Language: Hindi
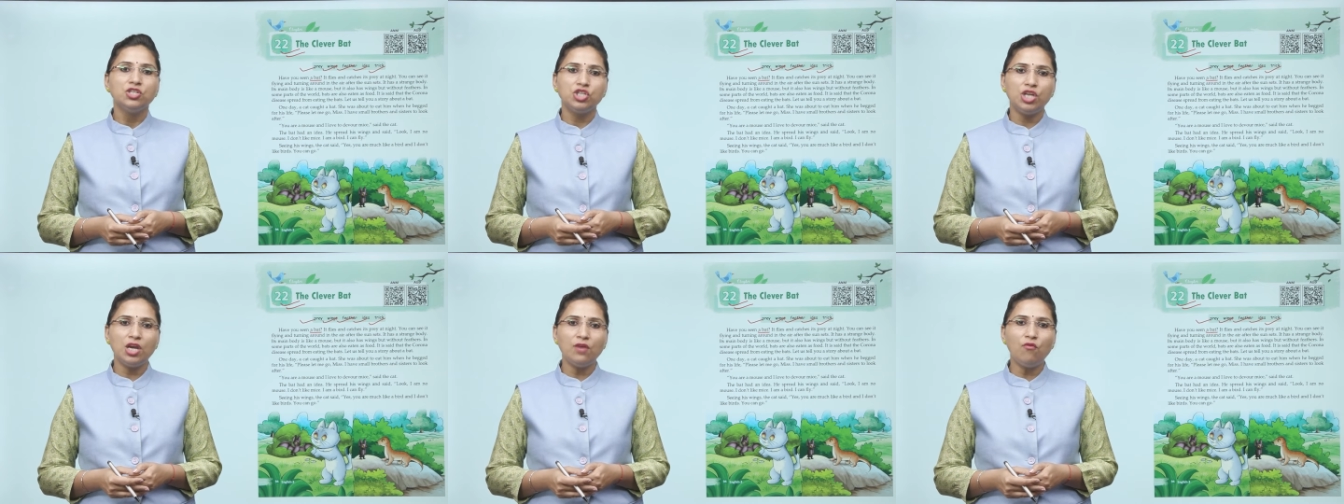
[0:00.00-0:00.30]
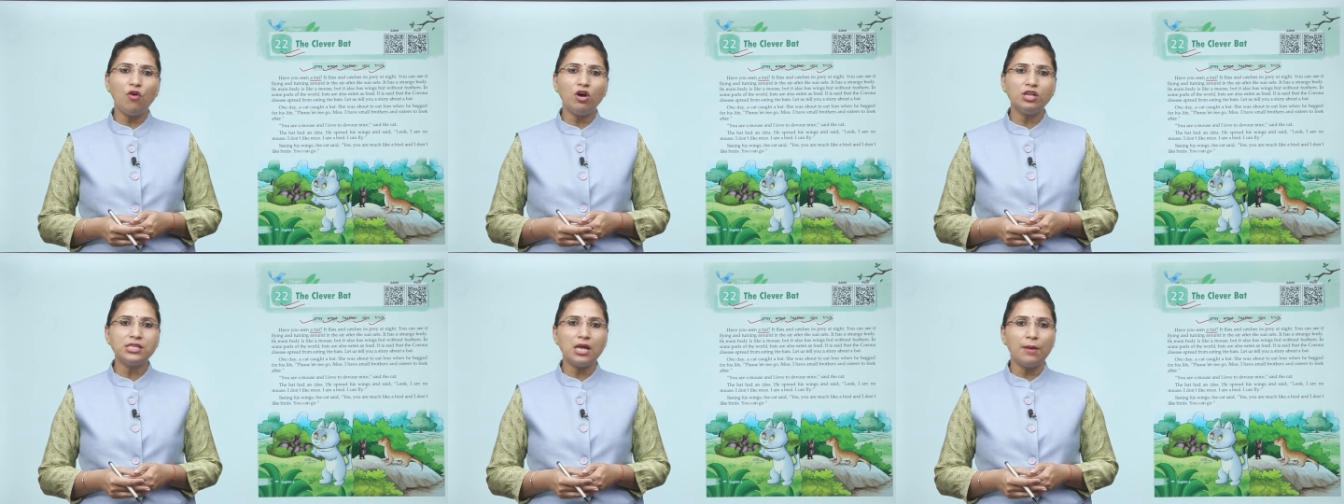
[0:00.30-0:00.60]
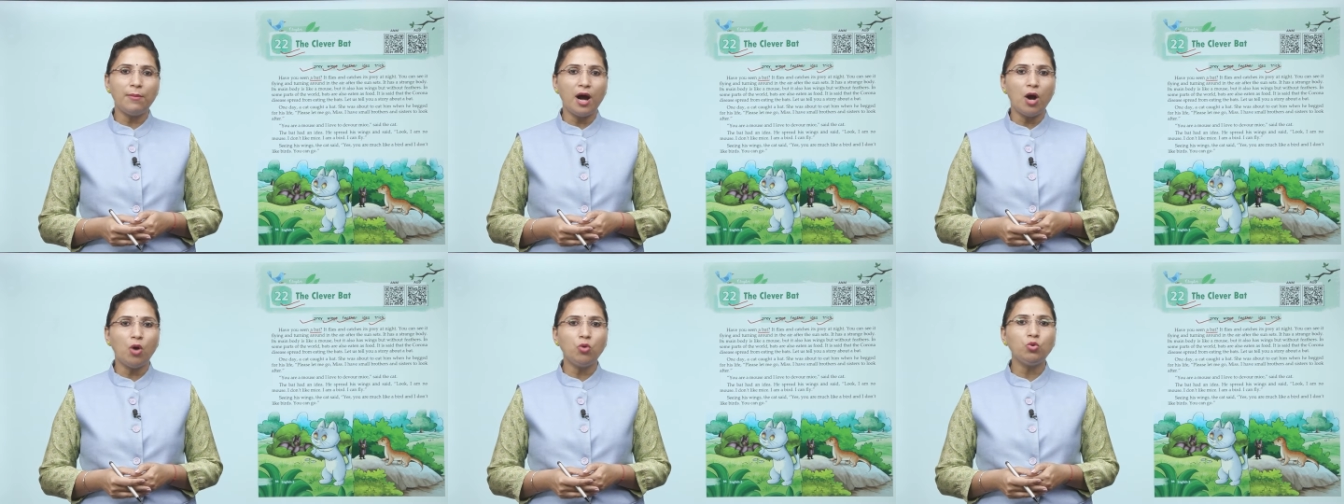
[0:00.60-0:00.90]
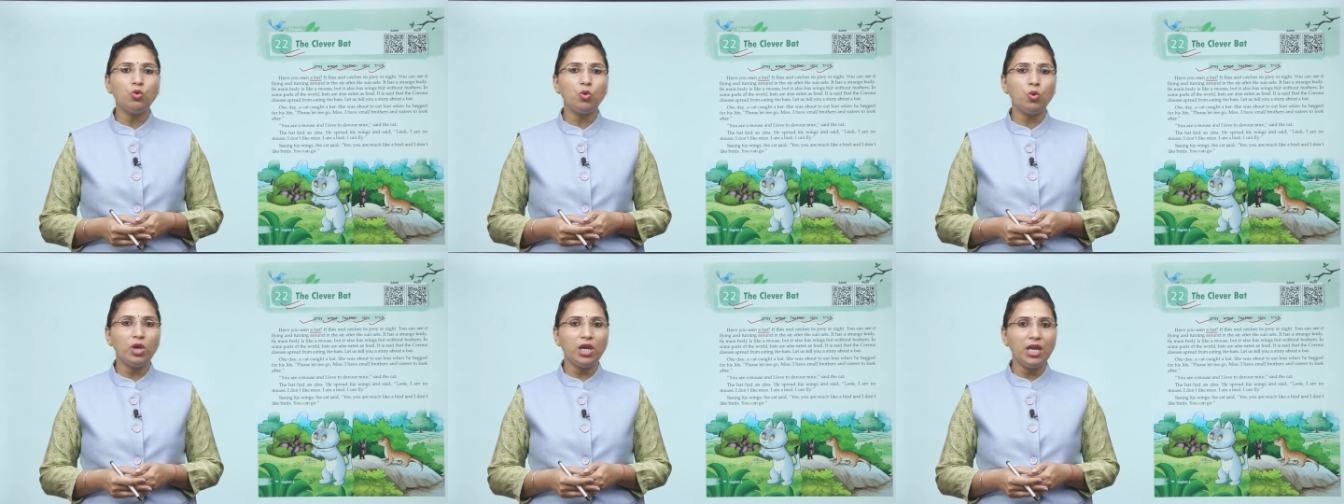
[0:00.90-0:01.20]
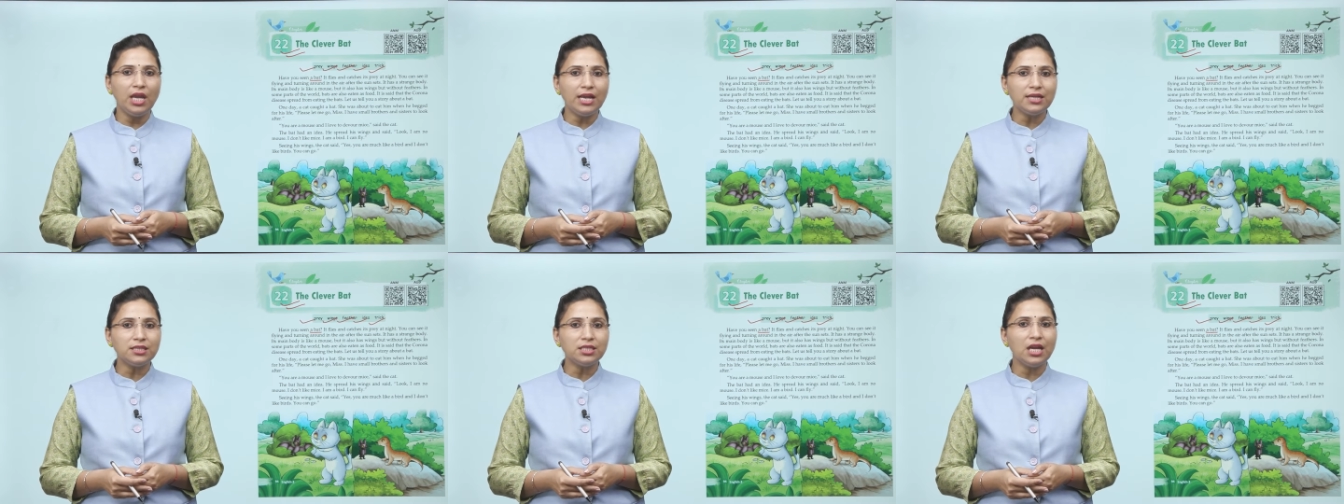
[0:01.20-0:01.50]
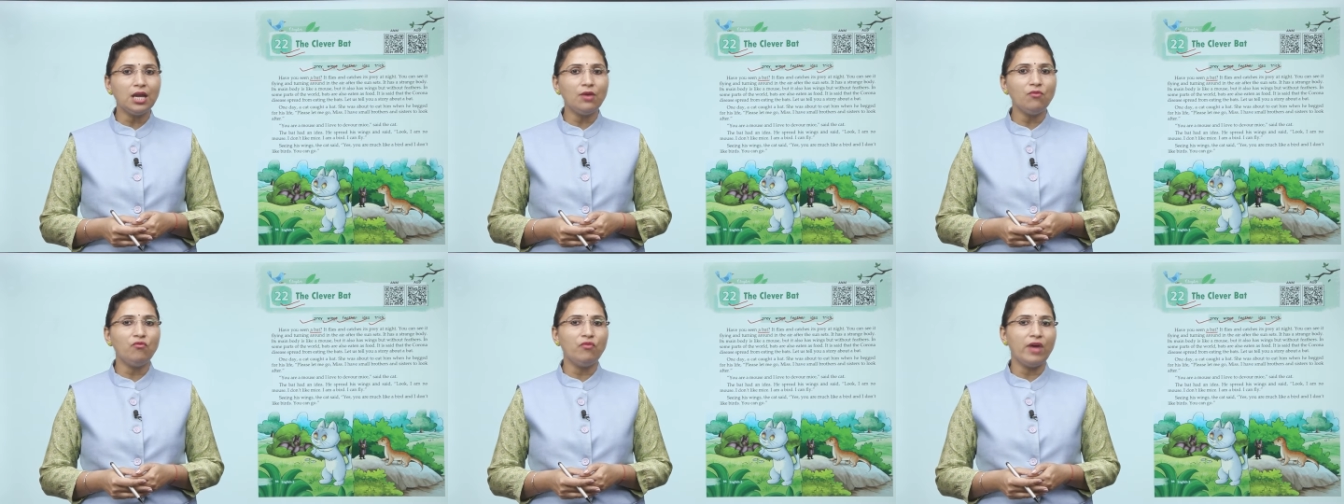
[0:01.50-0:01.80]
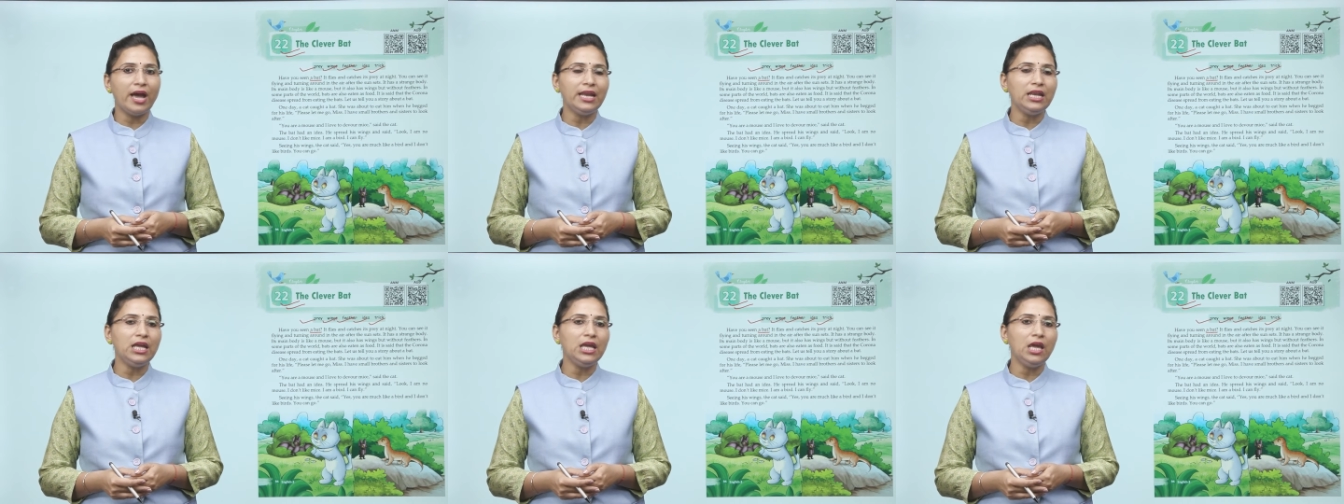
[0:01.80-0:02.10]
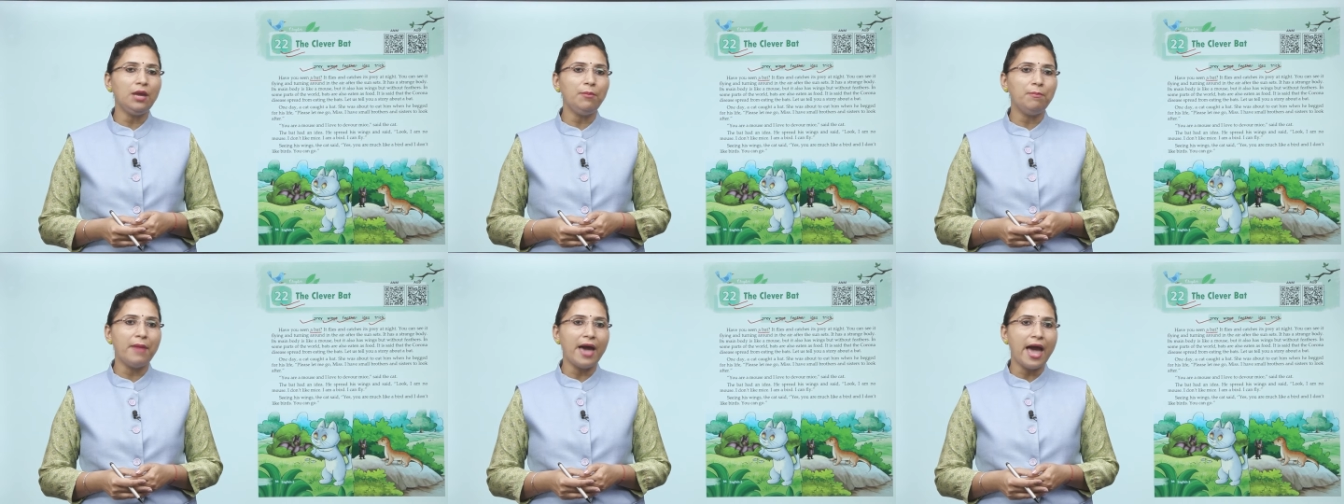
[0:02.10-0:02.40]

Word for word: शी वॉज अबाउट टू ईट हिम वेन ही